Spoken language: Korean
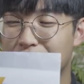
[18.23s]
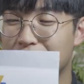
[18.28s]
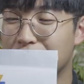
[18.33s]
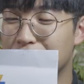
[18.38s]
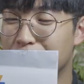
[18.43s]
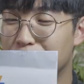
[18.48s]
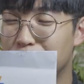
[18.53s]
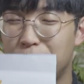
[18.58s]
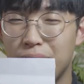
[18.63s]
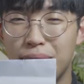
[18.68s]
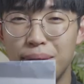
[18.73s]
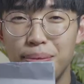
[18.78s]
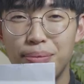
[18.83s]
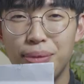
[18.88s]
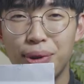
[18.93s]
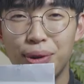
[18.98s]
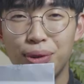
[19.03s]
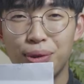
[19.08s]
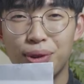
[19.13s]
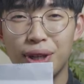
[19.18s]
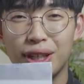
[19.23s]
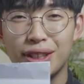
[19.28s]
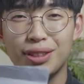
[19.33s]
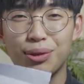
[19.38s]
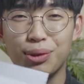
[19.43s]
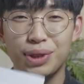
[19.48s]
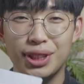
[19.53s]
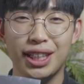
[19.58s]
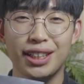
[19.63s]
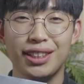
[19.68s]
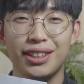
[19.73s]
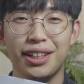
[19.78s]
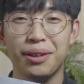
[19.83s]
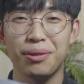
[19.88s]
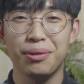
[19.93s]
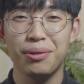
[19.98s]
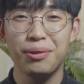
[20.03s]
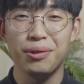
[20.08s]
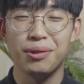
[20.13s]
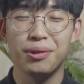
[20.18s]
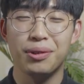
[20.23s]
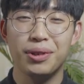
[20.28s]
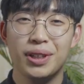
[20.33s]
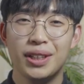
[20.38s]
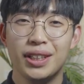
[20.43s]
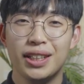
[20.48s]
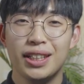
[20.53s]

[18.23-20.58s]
이 핀 번호가 도착을 했고,